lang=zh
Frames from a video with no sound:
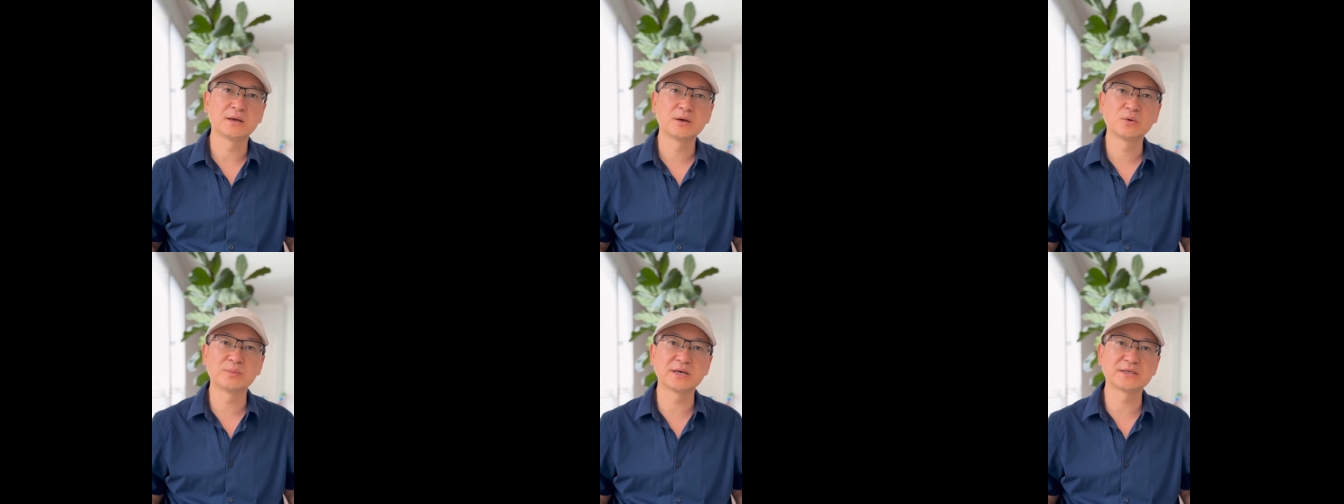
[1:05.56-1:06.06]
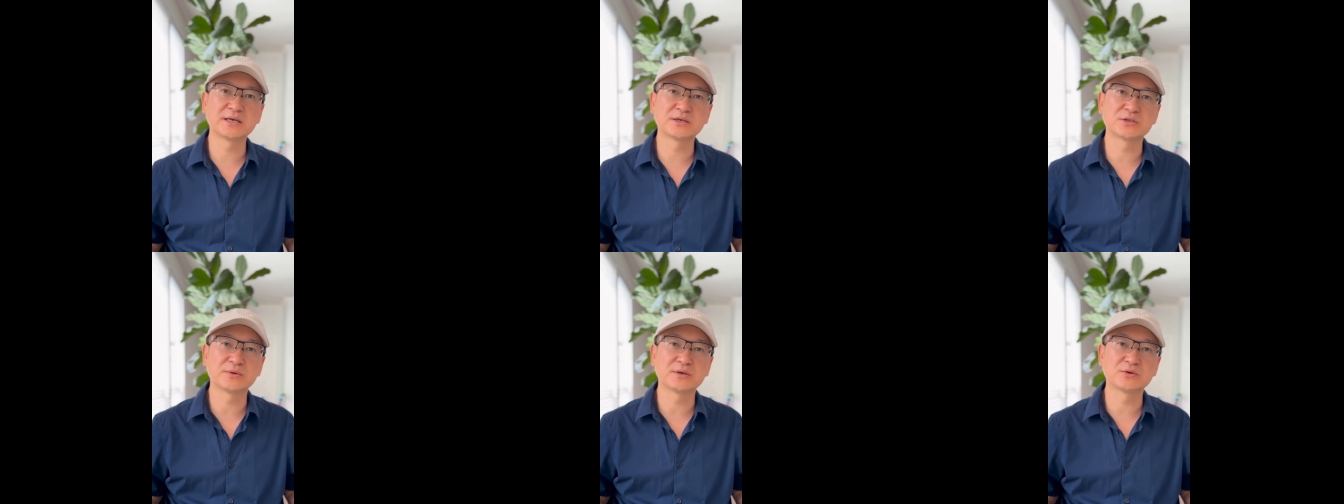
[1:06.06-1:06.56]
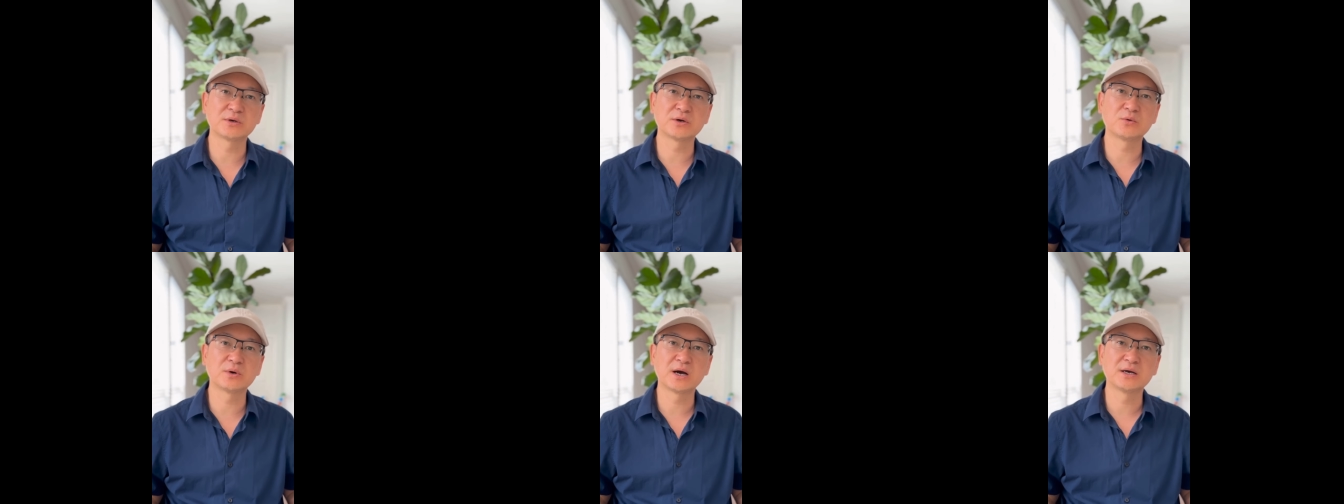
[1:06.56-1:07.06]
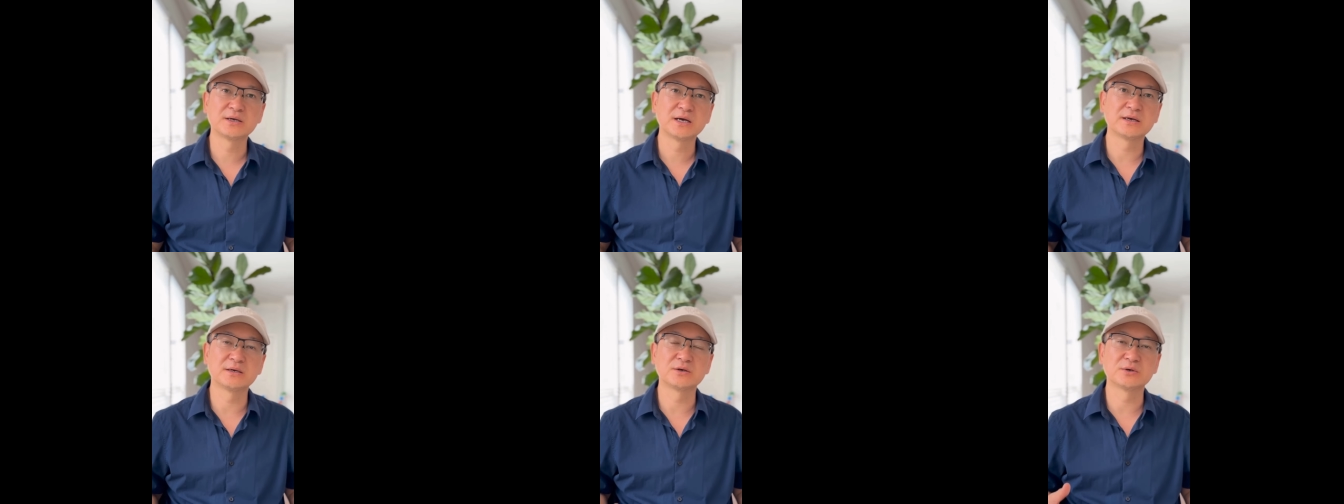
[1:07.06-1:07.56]
欧米伽三脂肪酸有抗
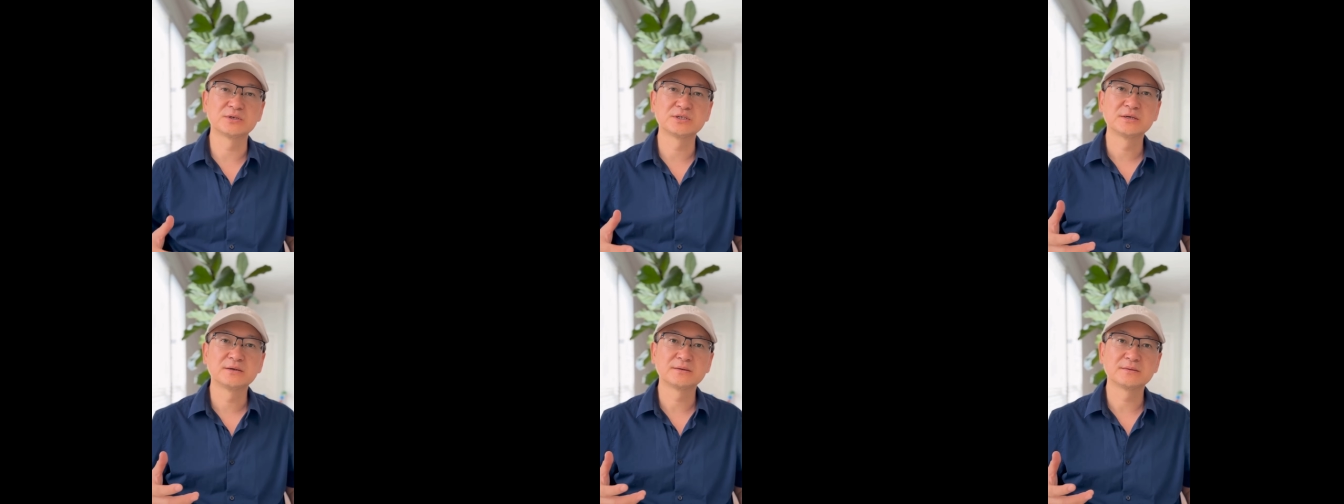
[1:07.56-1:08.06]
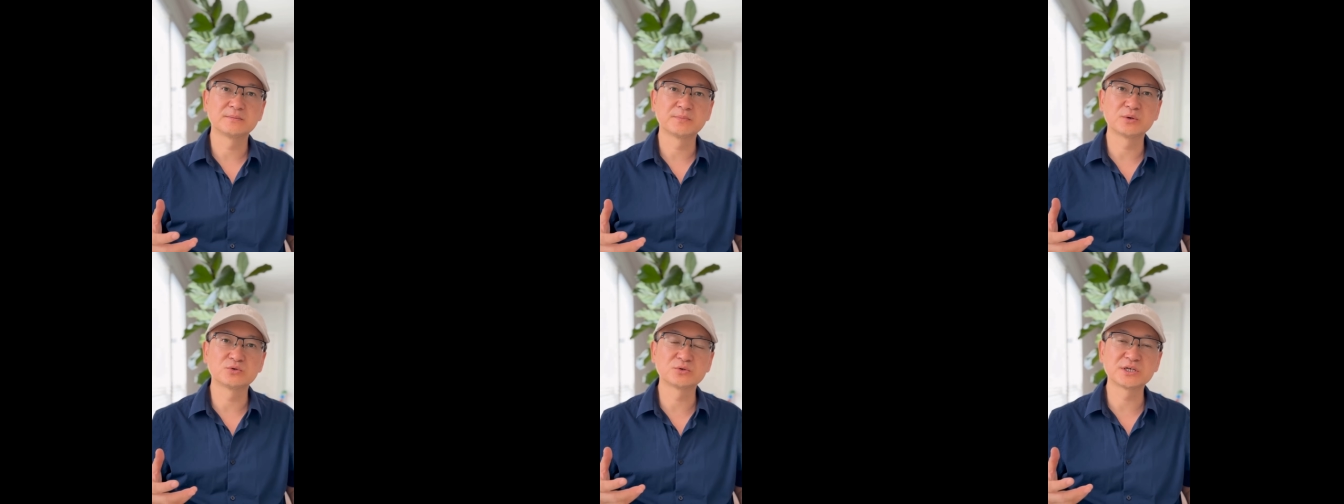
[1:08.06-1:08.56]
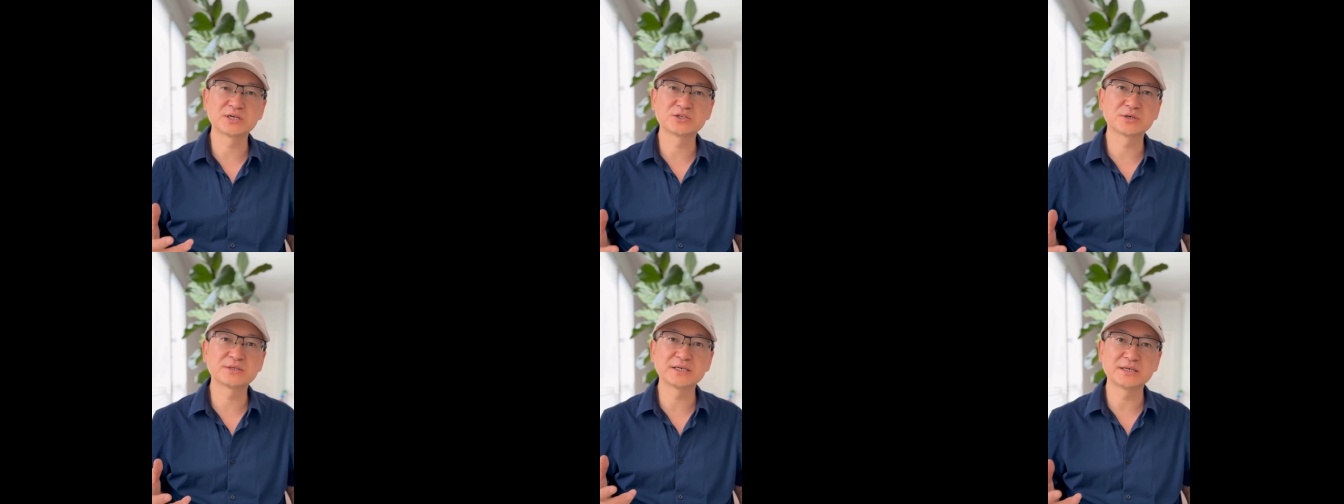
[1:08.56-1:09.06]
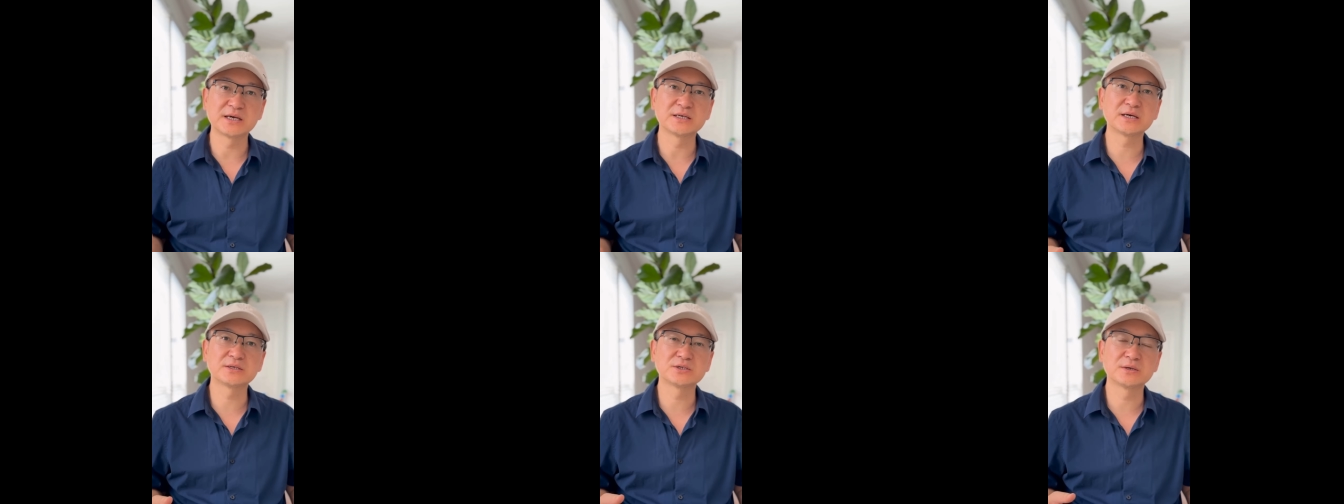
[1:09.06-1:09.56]
炎的特性，帮助减少体内
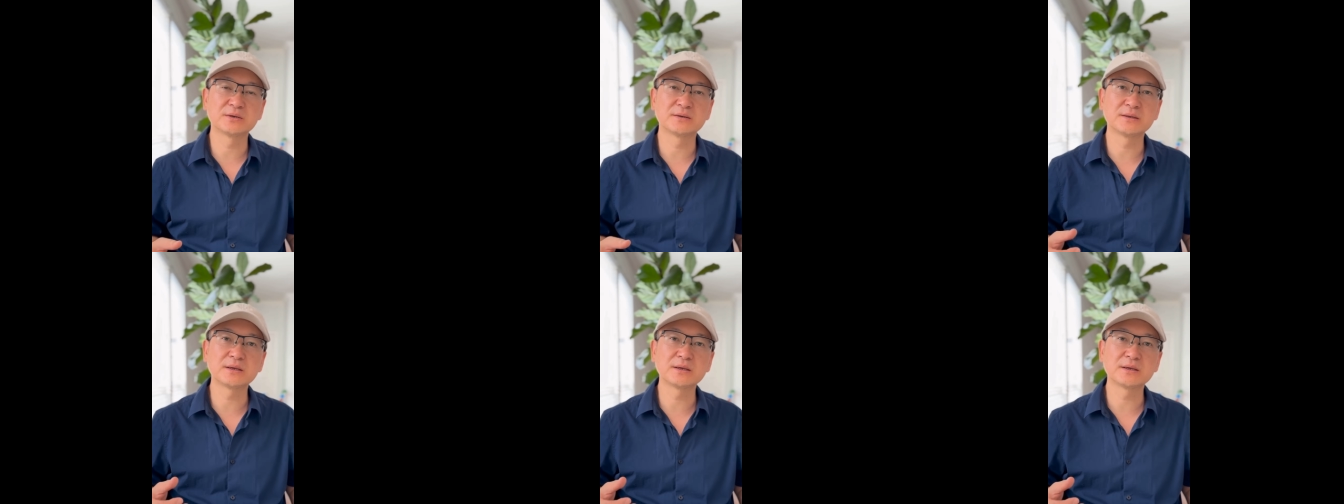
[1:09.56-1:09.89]
炎症，